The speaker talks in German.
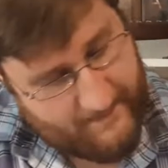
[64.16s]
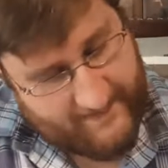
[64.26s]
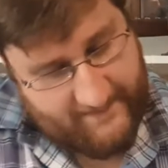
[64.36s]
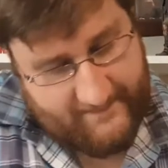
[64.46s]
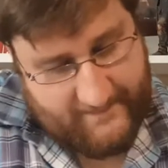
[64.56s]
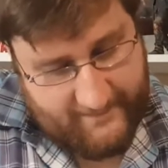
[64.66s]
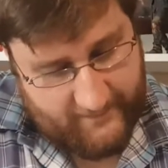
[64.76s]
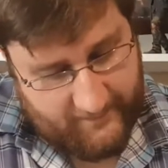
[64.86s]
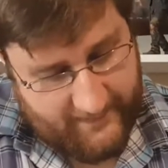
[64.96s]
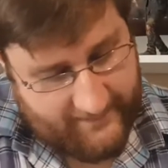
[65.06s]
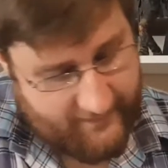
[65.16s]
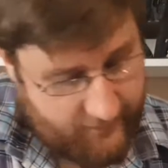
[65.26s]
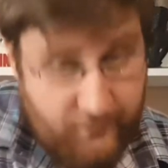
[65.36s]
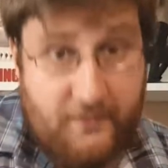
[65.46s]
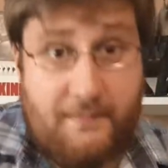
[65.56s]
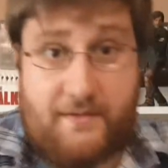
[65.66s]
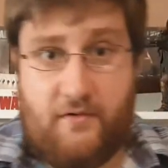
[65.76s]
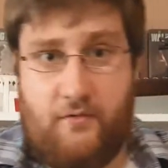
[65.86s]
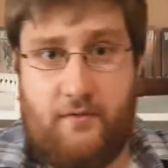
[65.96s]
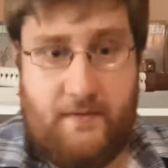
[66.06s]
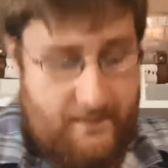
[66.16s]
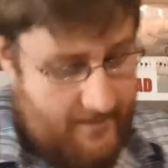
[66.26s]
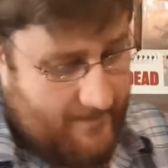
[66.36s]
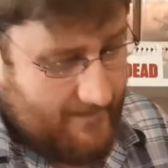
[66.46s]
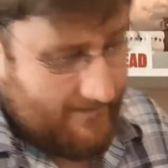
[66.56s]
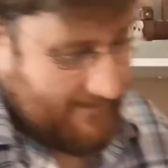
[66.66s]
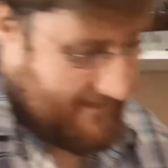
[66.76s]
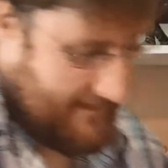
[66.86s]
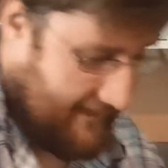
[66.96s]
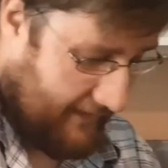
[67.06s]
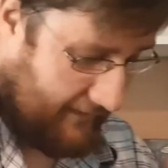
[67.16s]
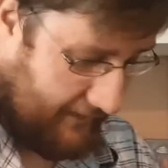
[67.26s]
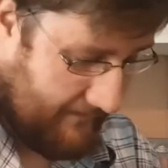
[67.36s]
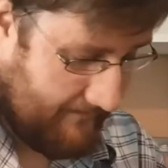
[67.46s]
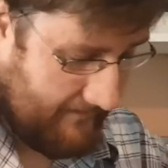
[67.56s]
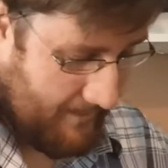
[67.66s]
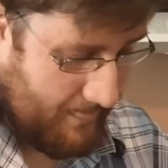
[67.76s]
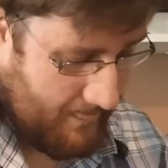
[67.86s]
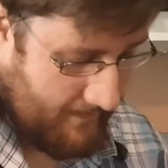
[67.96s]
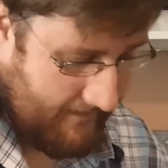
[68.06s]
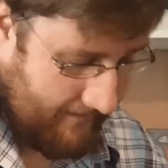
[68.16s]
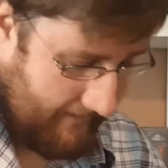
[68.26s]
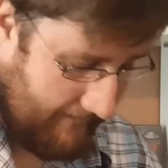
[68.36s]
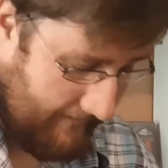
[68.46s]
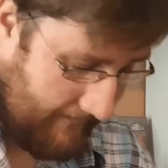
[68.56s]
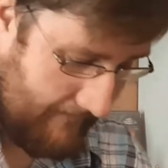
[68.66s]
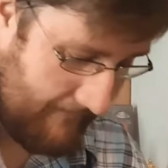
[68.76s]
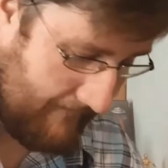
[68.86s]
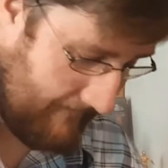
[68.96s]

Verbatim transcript: Dann ist hier so eine ganze Tüte mit so diese Sachen drin. So.